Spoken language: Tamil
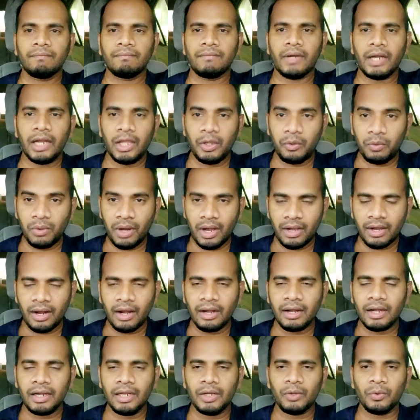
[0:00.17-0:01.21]
வளைகுடா
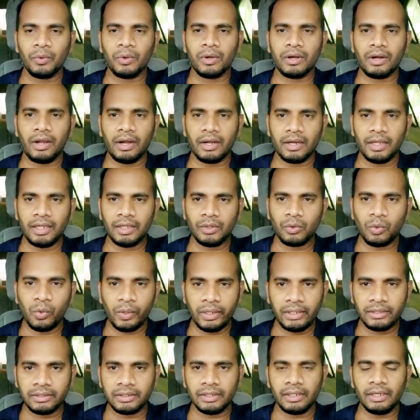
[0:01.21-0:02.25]
நாடுகளில் ஒன்றான
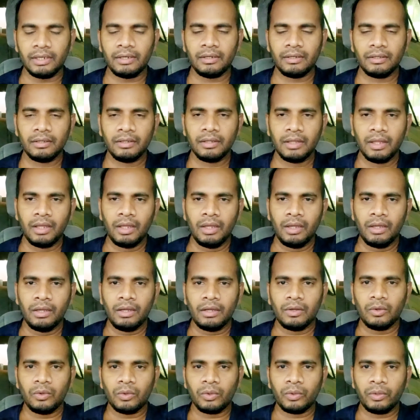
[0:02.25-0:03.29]
குவைத்தில்
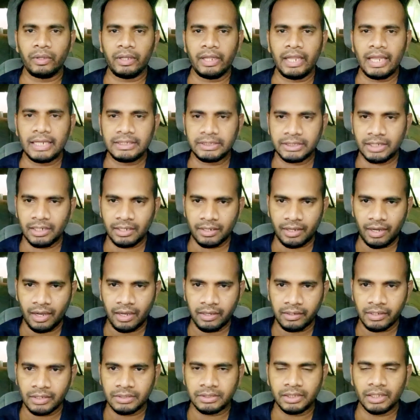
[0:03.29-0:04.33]
ஒரு ஏசியன்
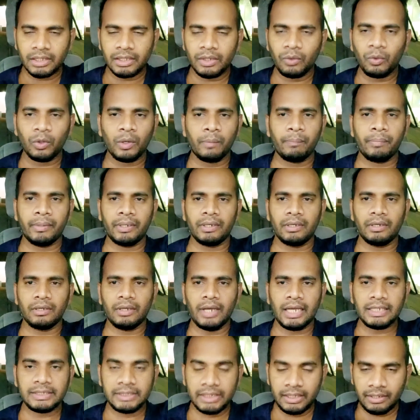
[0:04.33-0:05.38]
கண்ட்ரியைச் சேர்ந்த ஒரு பெண்
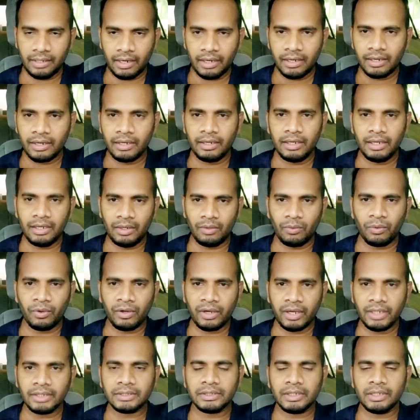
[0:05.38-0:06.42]
ஆசிய நாடுகளில்
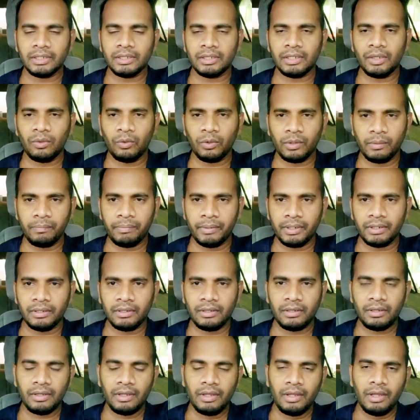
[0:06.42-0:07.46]
ஒன்றைச் சேர்ந்த ஒரு பெண்
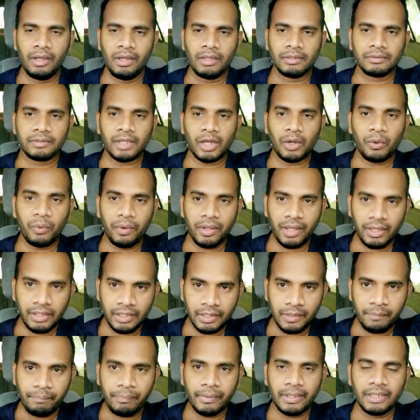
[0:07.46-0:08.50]
தன்னுடைய
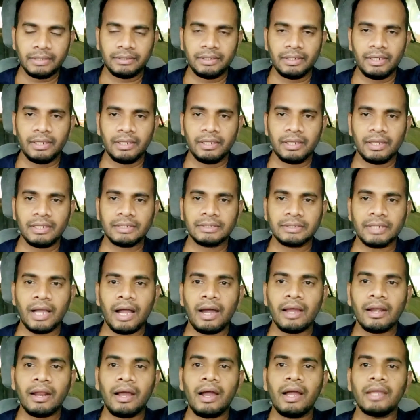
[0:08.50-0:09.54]
இருப்பிடத்திலேயே
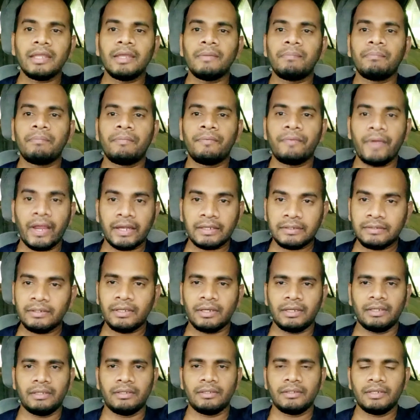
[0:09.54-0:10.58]
சாராய
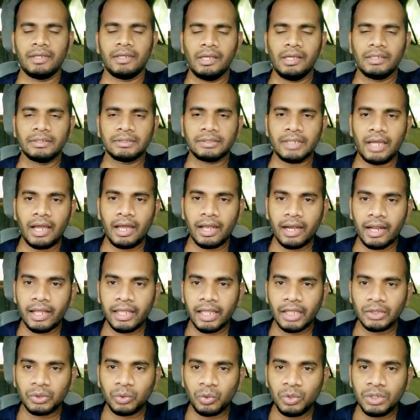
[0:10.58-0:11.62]
ஃபேக்டரி
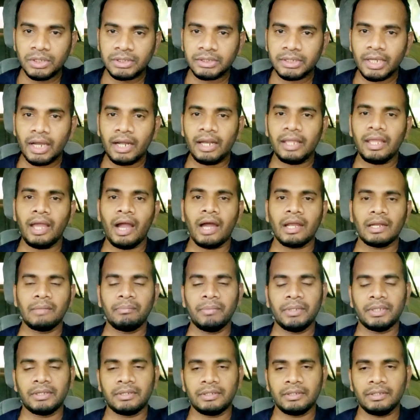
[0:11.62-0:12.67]
சாராய தொழிற்சாலை
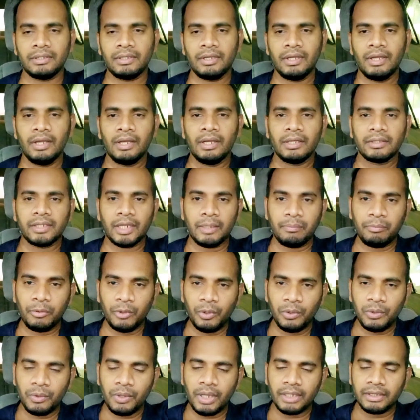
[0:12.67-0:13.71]
ஆரம்பித்து
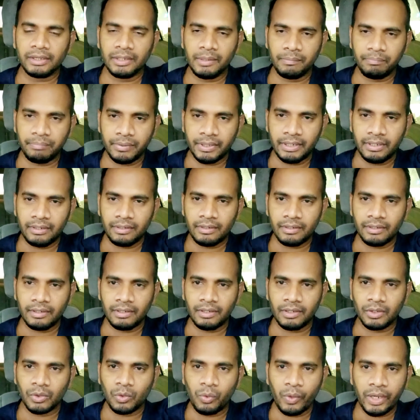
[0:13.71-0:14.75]
தற்பொழுது அந்த பெண்
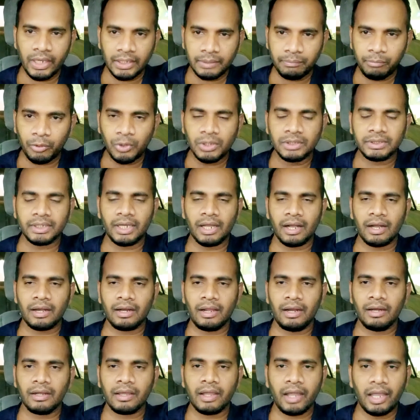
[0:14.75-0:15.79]
குவைத்
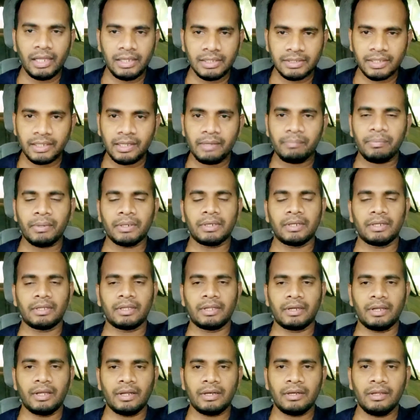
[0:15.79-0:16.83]
போலீசாரினால் கைது
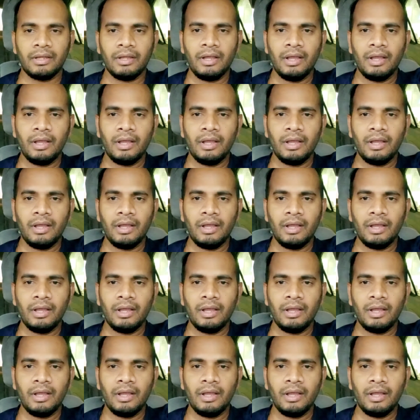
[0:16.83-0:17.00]
செய்யப்பட்டிருக்கிறார்